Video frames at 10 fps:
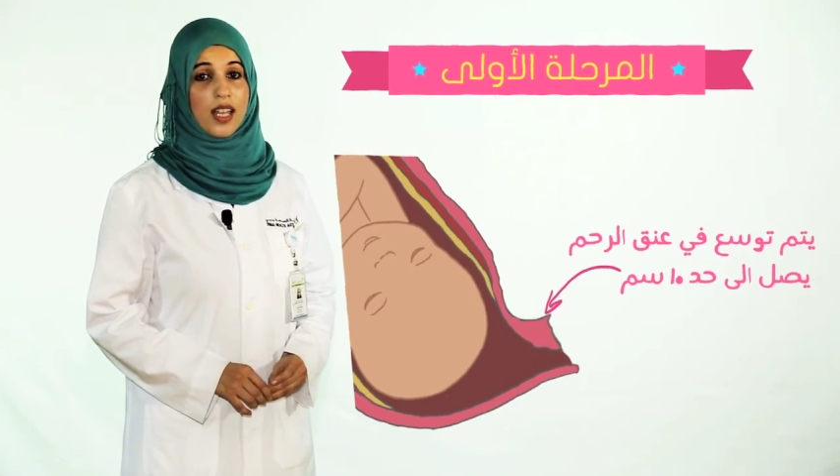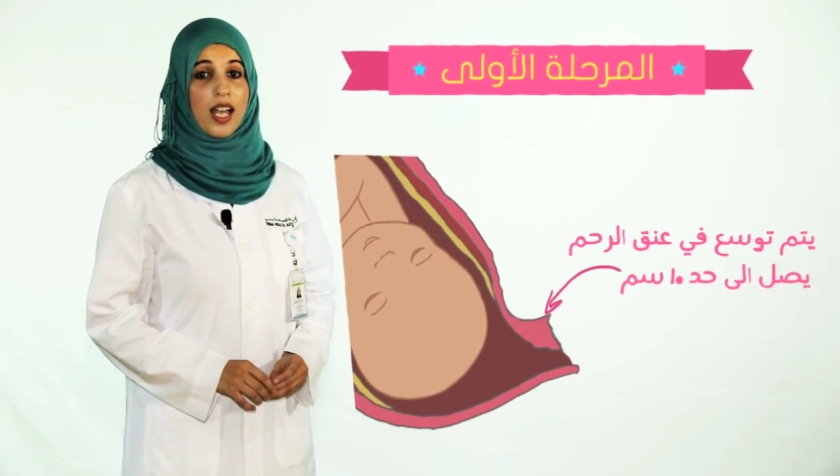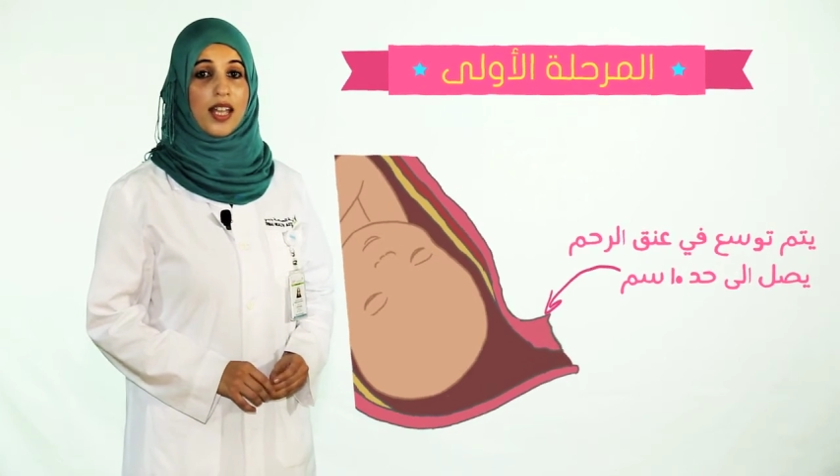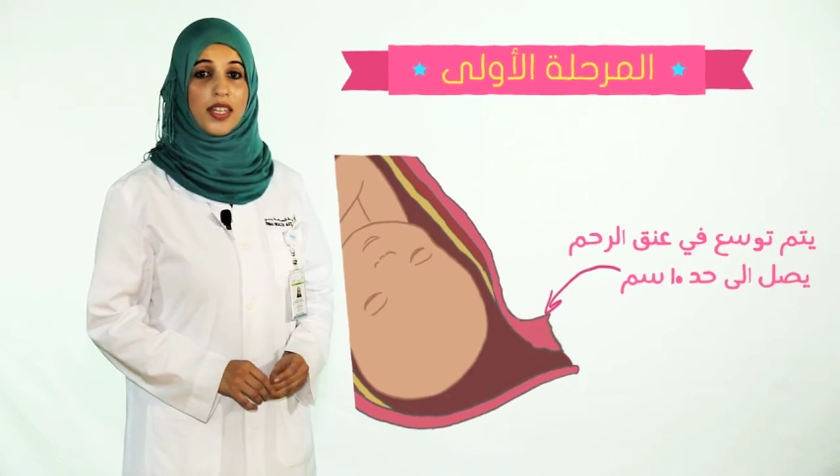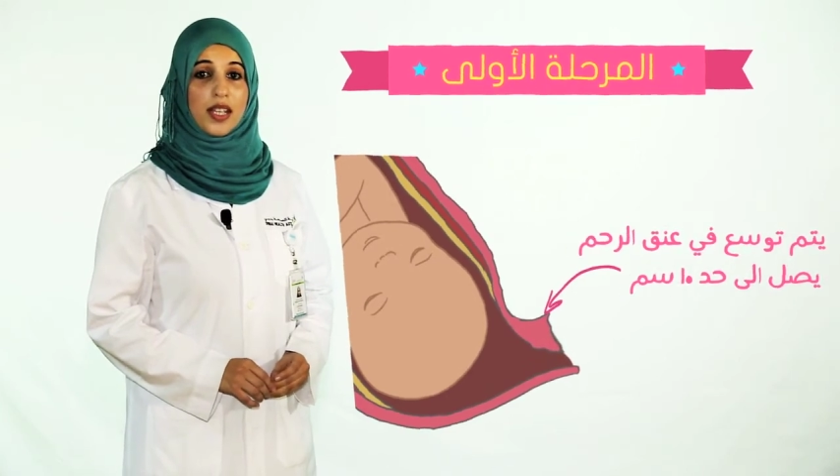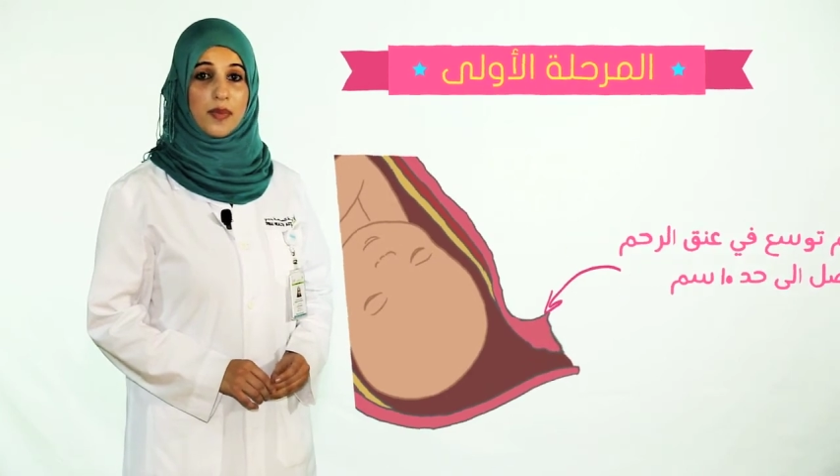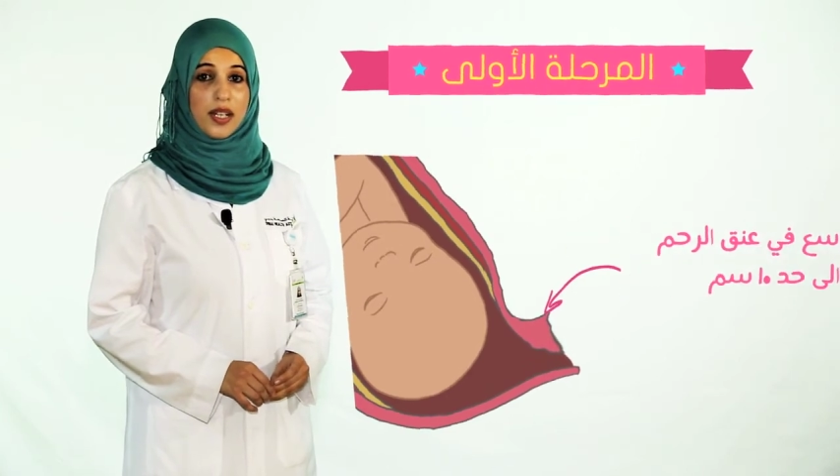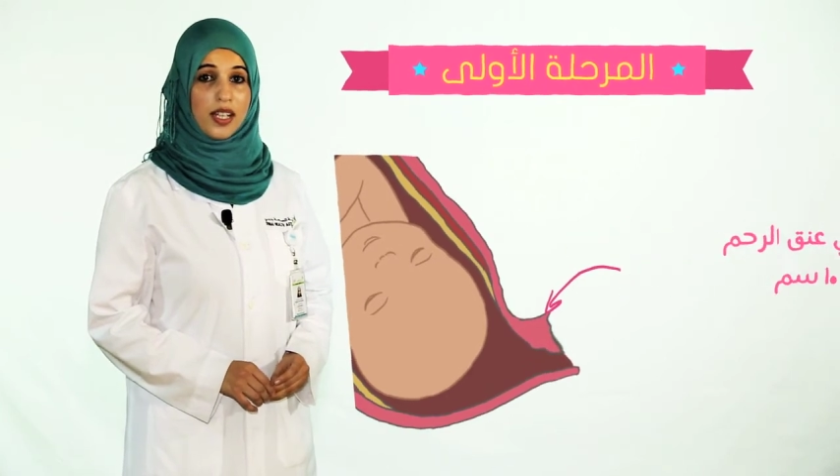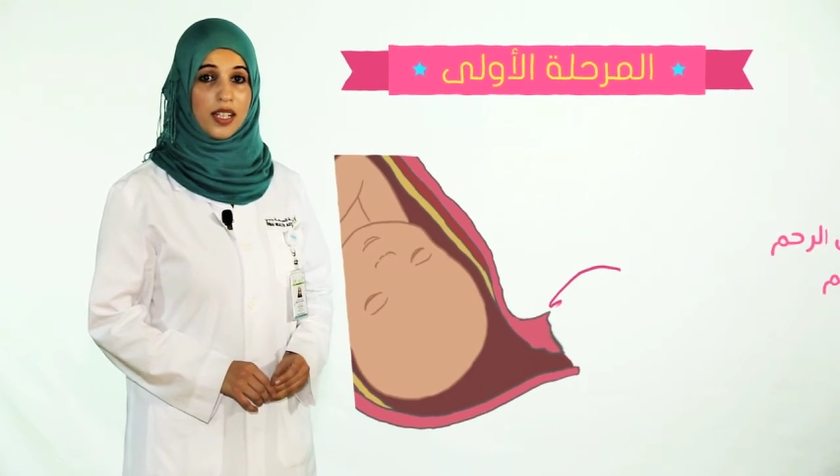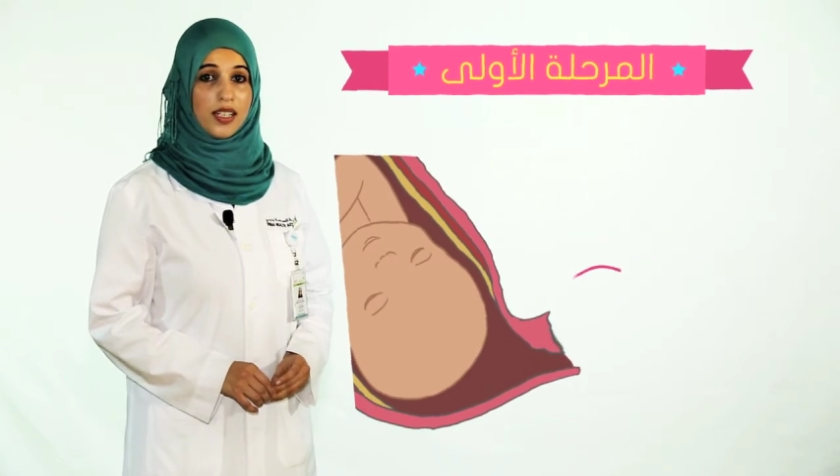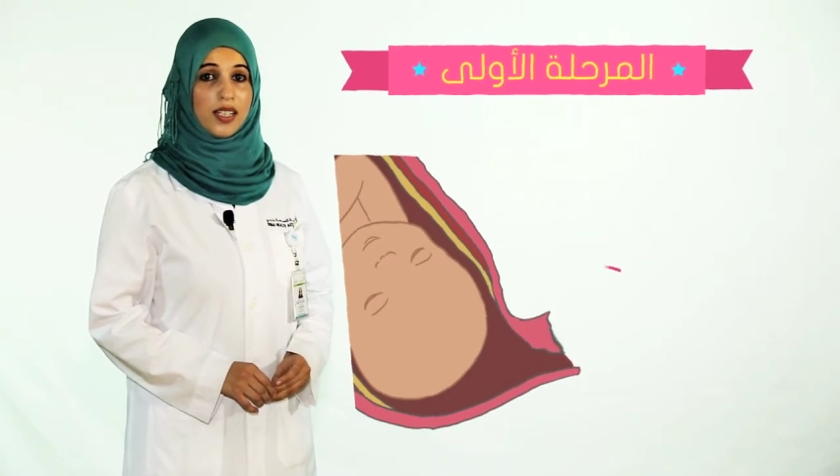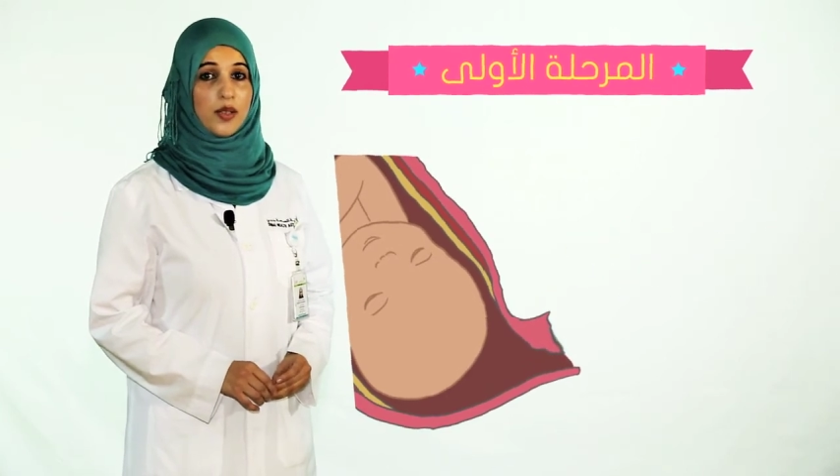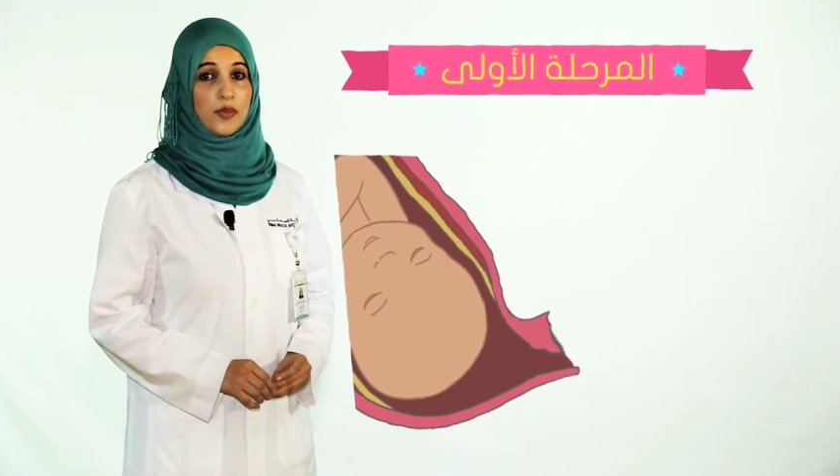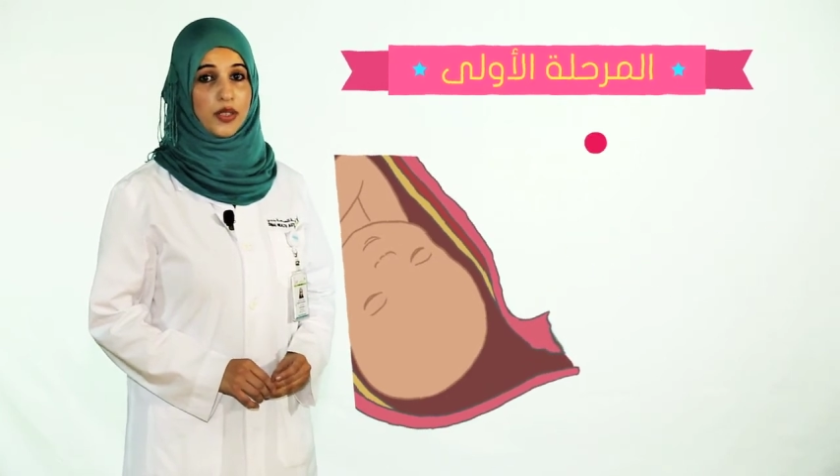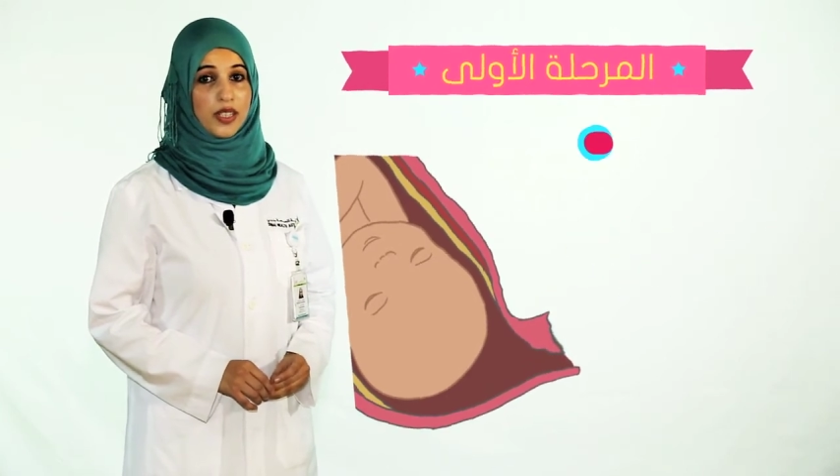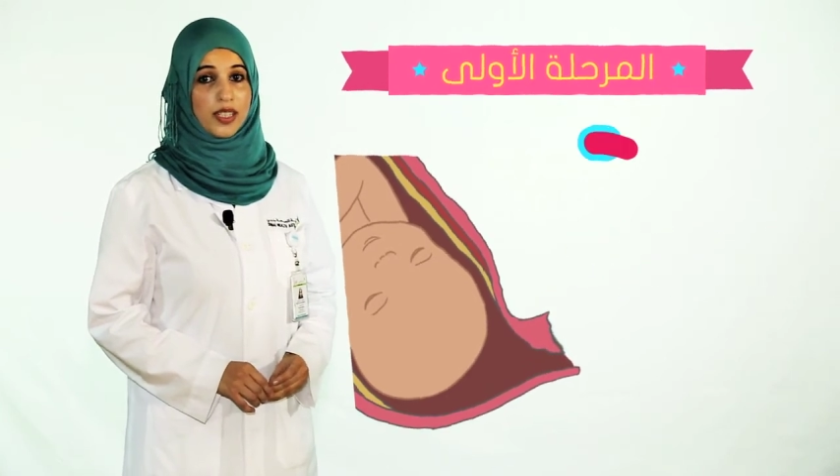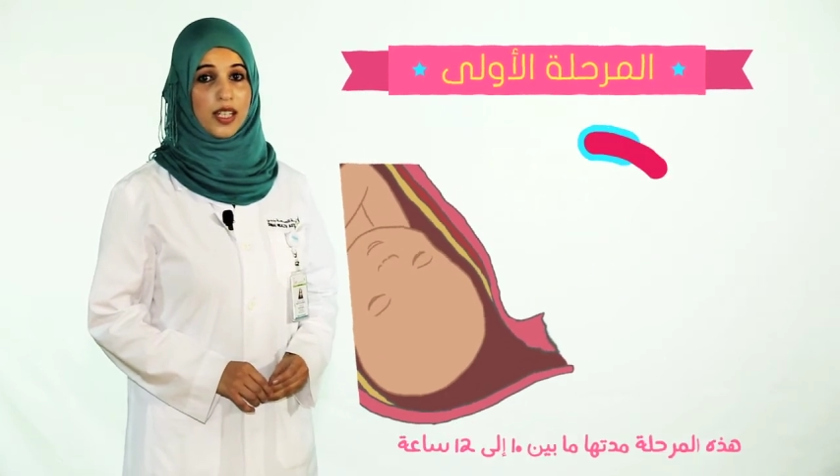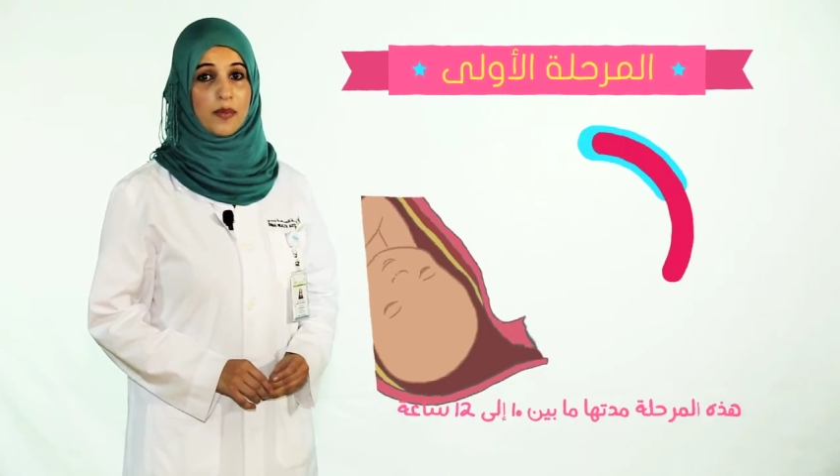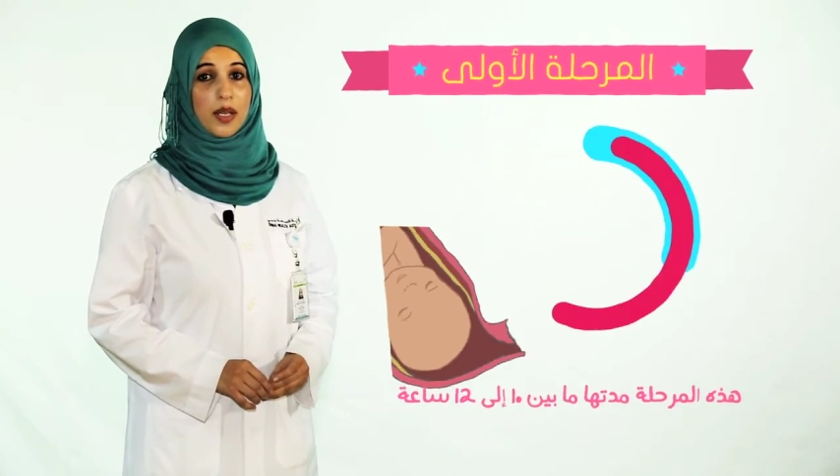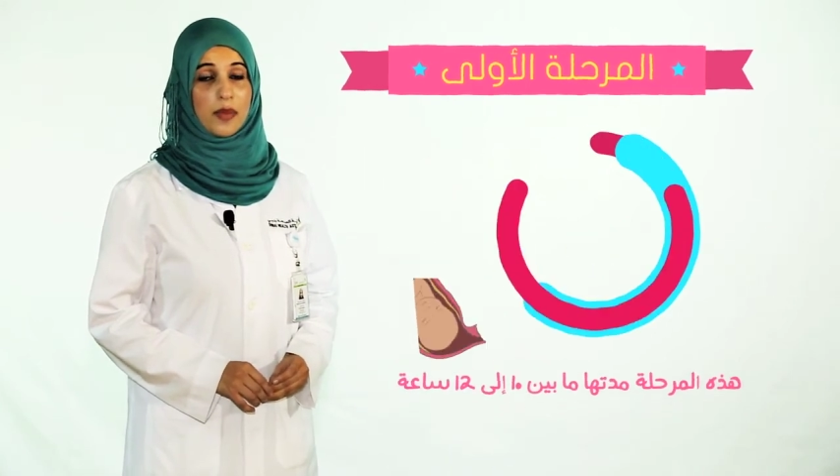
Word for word: هذه المرحلة مدتها ما